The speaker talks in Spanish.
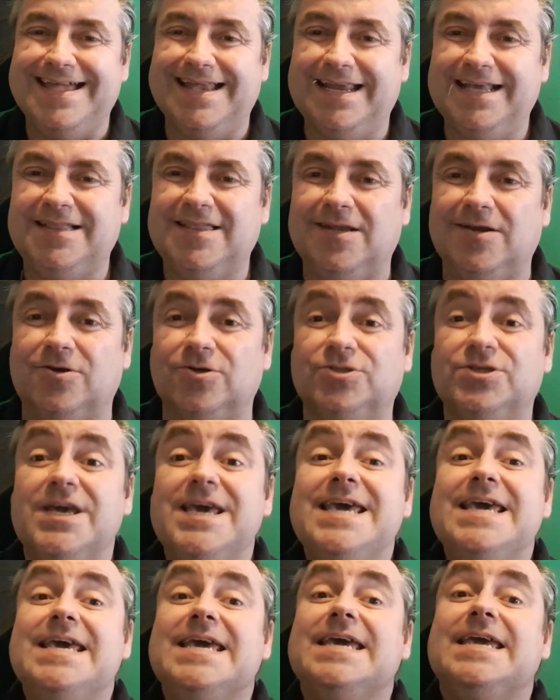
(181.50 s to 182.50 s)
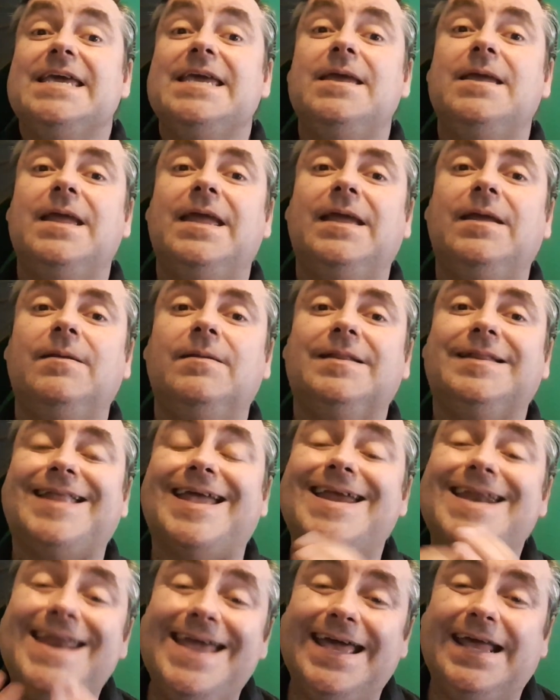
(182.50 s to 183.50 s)
eléctricos y
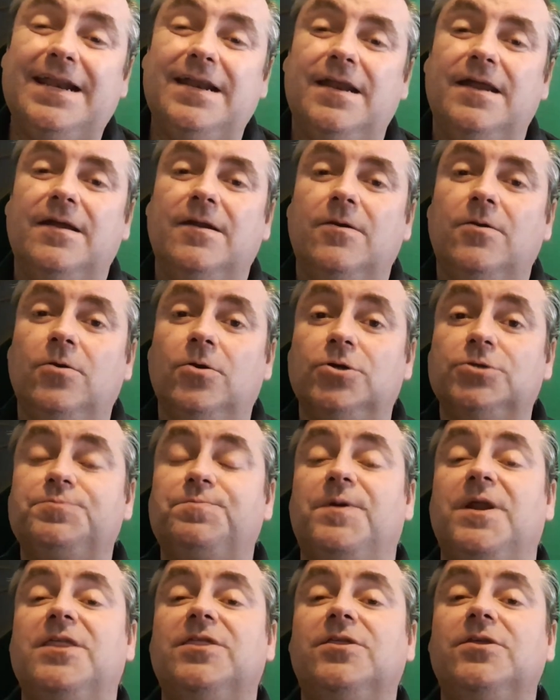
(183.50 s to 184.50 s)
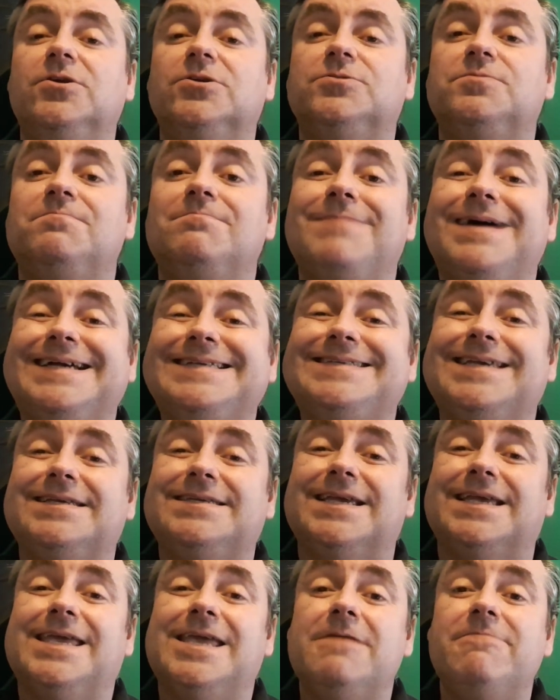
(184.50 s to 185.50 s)
tener los precios más
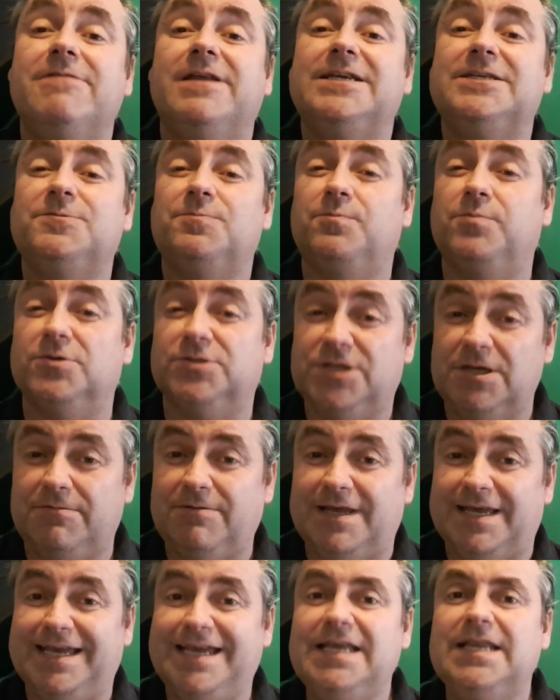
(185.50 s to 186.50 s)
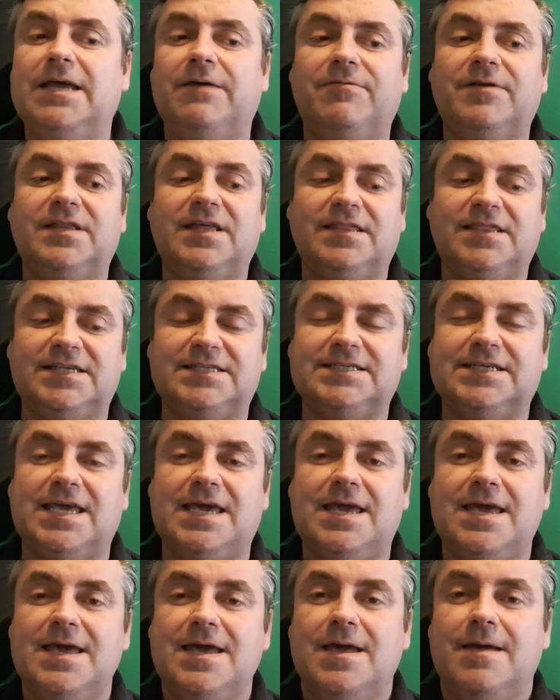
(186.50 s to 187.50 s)
asequibles posible. Y la verdad es
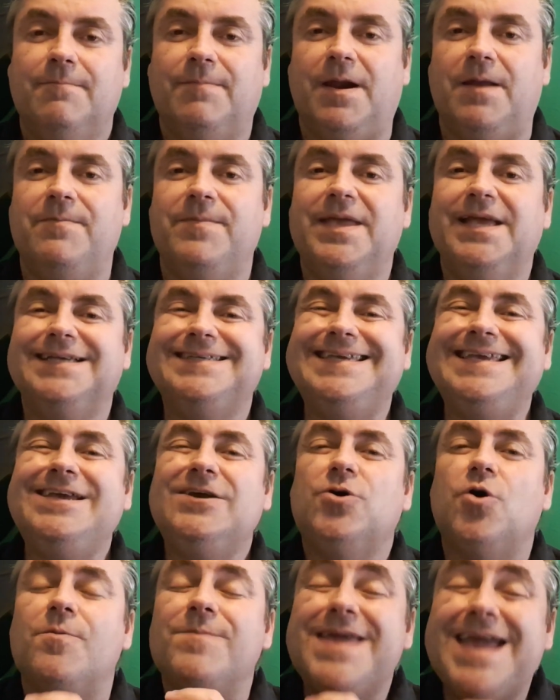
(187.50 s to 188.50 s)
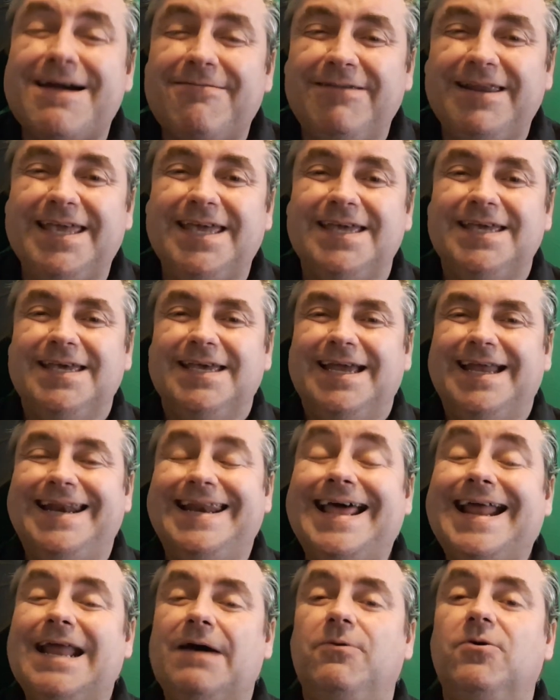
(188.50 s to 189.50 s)
que para mí es encomiable
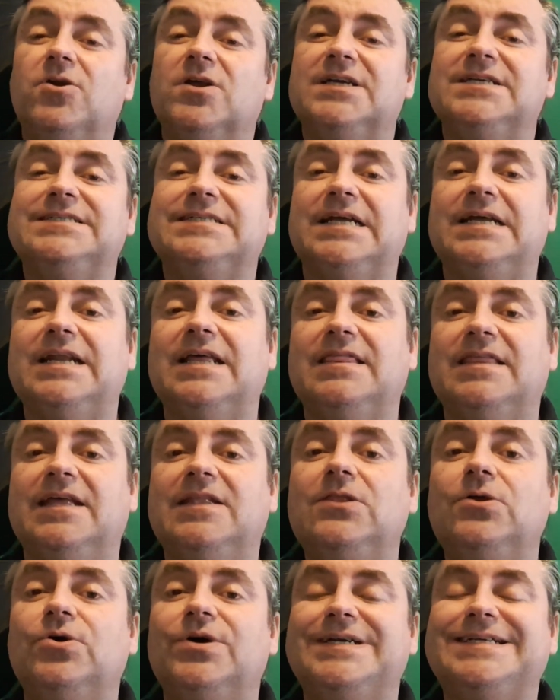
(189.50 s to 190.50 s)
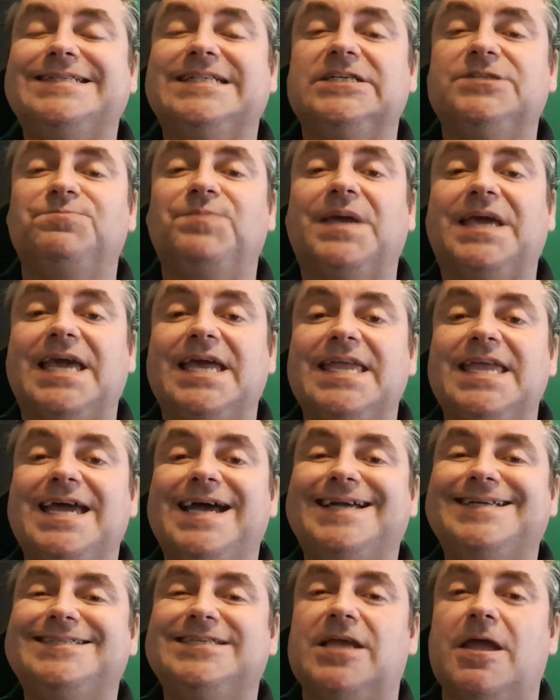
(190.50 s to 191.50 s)
la labor que están haciendo estas
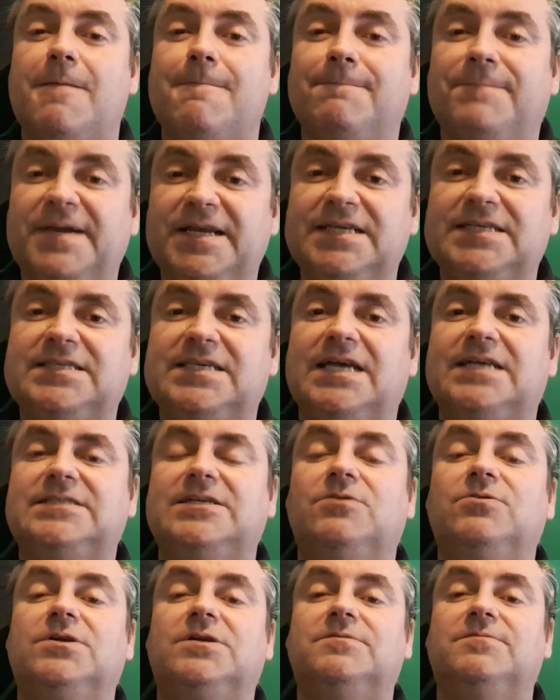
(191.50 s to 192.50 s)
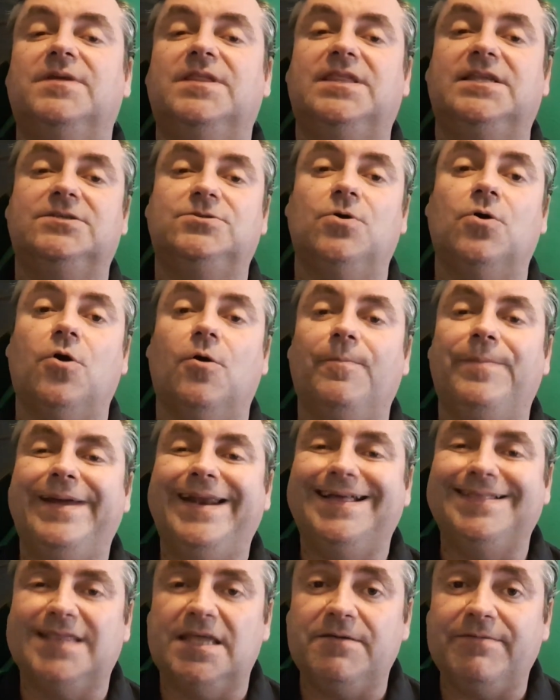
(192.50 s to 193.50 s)
pequeñas empresas, algunas veces son
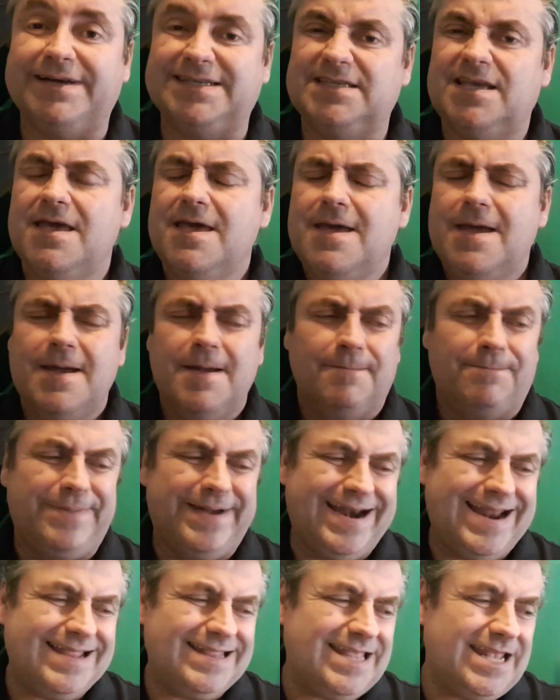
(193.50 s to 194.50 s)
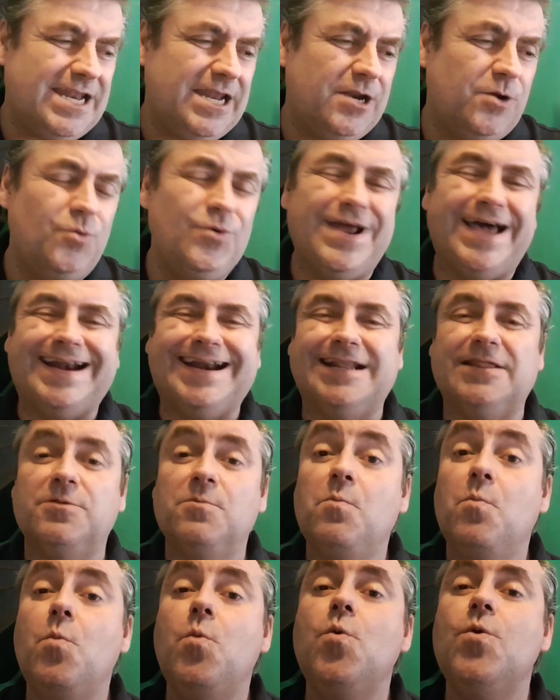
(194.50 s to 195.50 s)
cooperativas, para tener una red
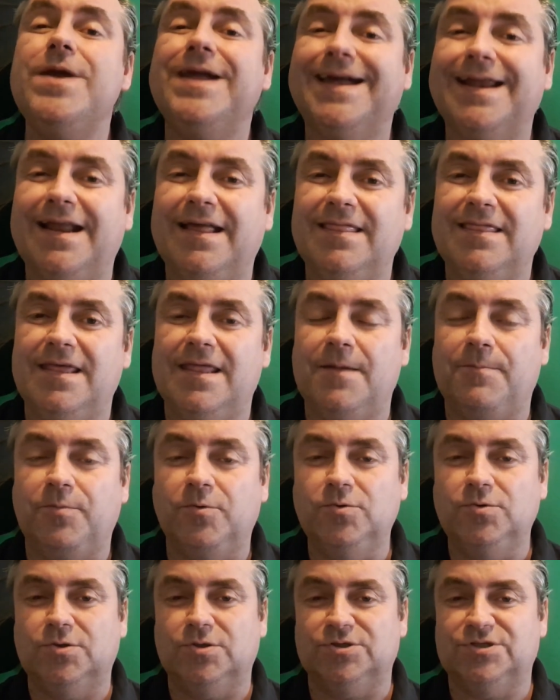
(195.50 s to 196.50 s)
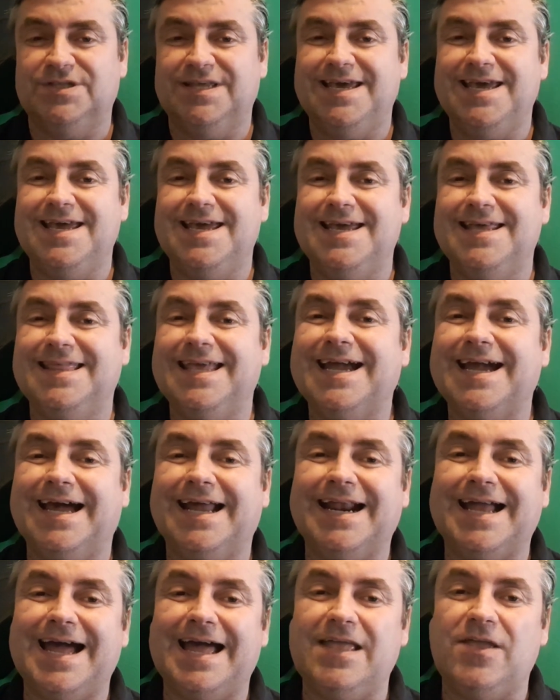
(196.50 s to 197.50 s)
muy grande de puntos de,
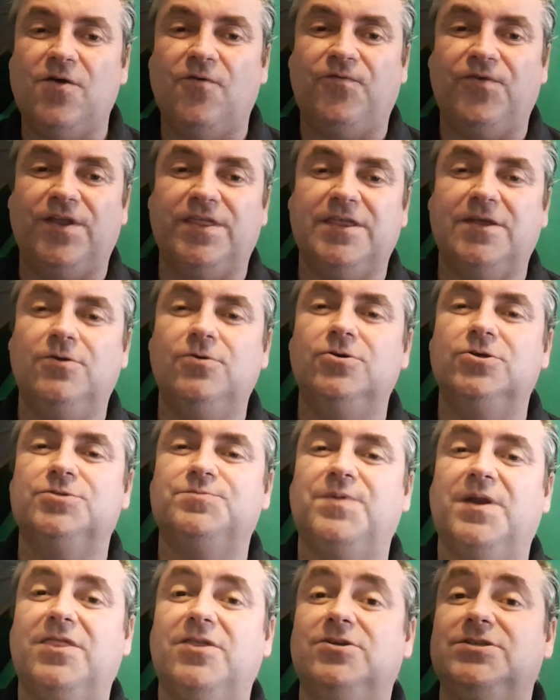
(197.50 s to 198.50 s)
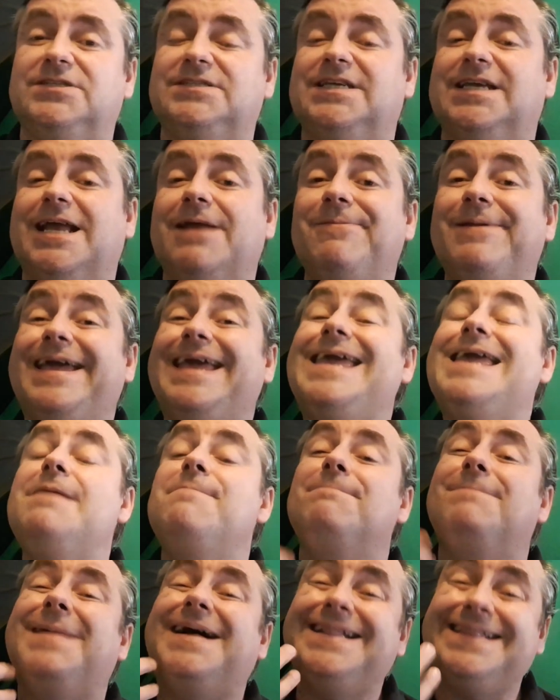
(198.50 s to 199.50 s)
carga y ofrecer unos precios asequibles
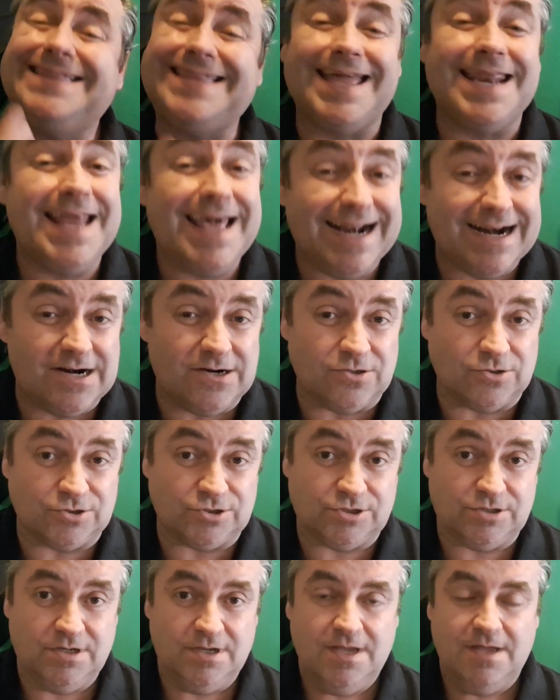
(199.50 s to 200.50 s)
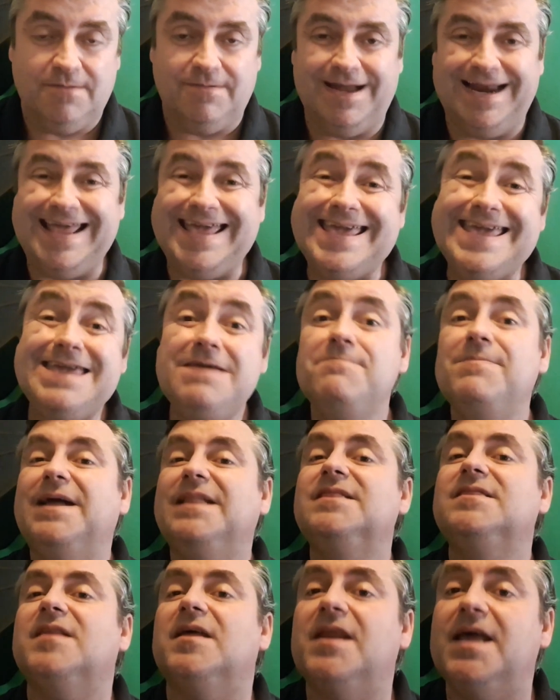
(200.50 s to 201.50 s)
y mantenerlos, ¿vale? Y
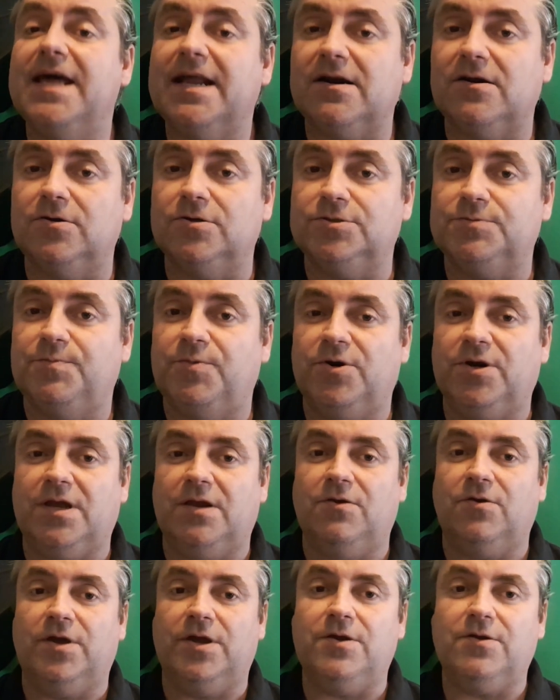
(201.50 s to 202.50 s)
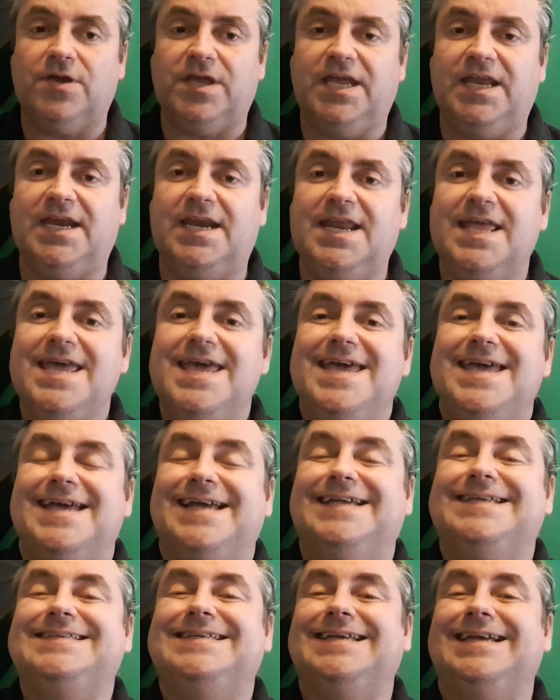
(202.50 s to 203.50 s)
mantenerlos, porque lo que no quieren
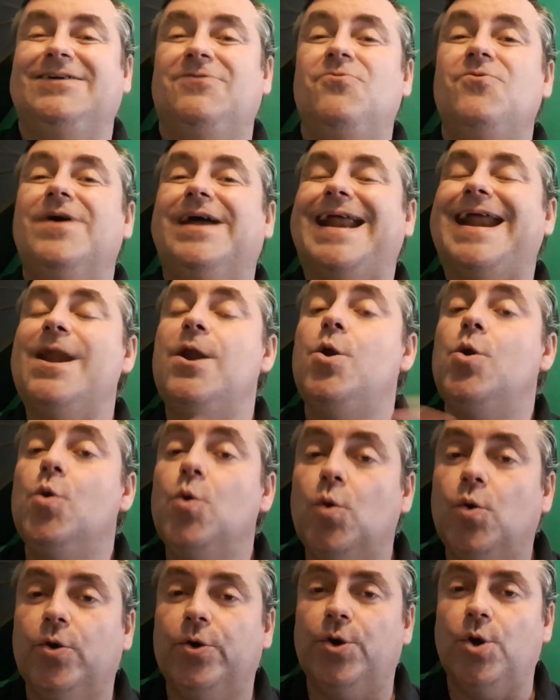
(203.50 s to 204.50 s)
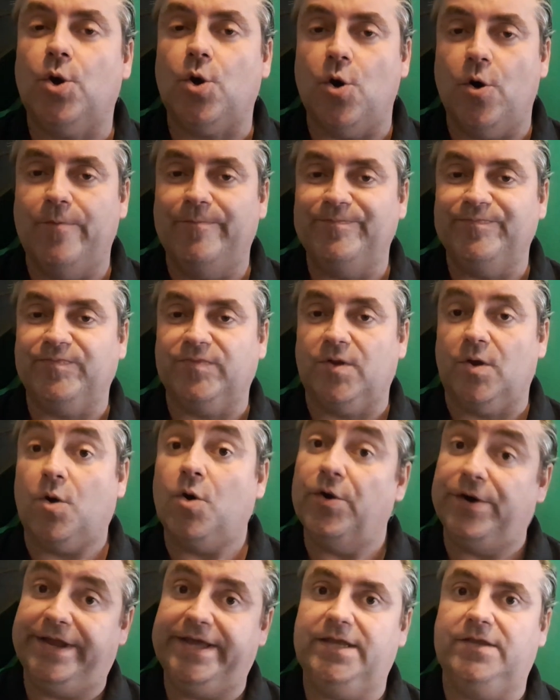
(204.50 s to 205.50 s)
es un gran lucro con,
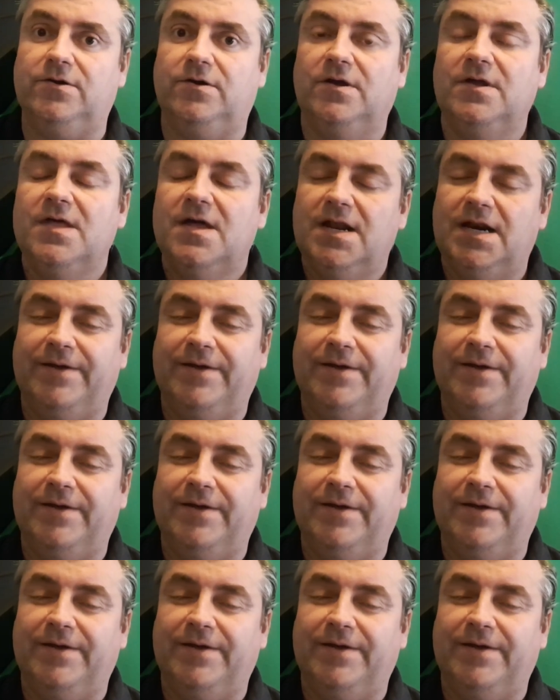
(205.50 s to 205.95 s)
con ello.